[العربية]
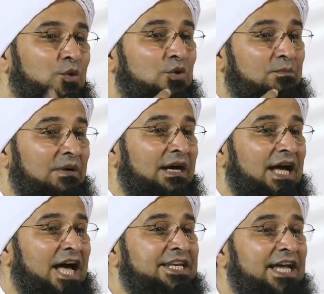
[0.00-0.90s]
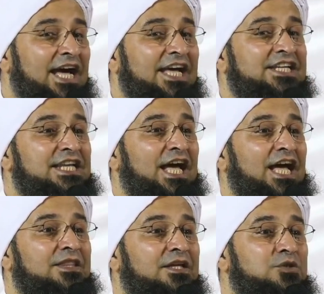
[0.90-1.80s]
ثم أن إن
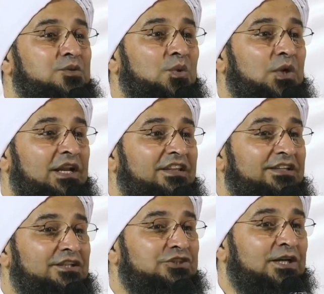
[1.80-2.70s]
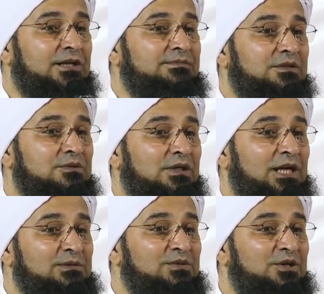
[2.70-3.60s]
هذا النور الذي تشربه
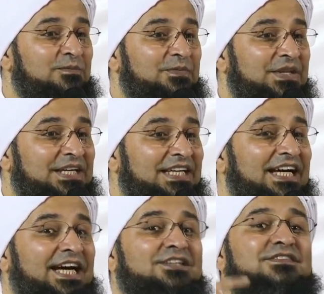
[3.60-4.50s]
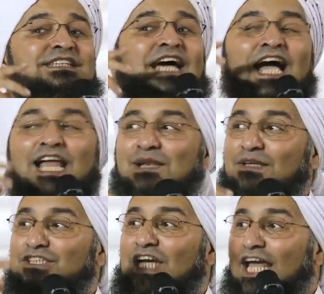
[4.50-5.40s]
قلبه قد فتح
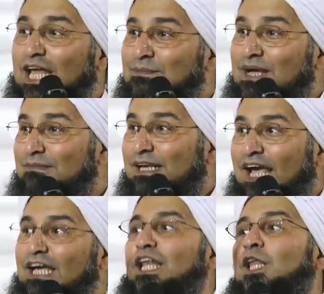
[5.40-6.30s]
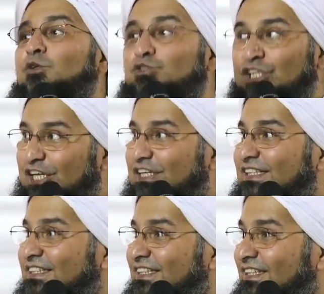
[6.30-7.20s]
المجال امام العقل
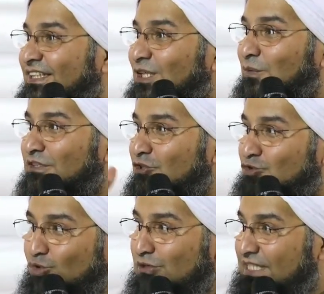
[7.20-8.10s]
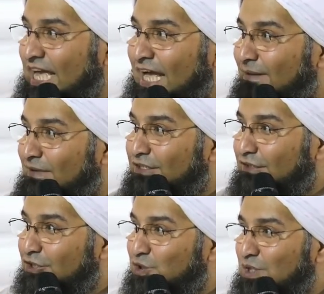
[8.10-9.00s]
ليدرك وتزول سحابه
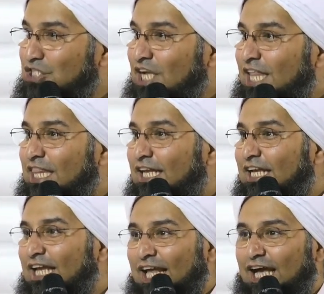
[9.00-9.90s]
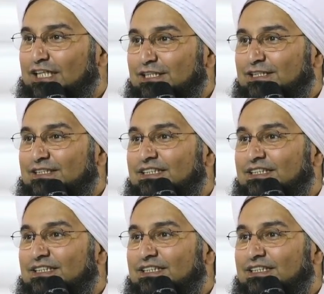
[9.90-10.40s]
التشويش عن ذلك العقل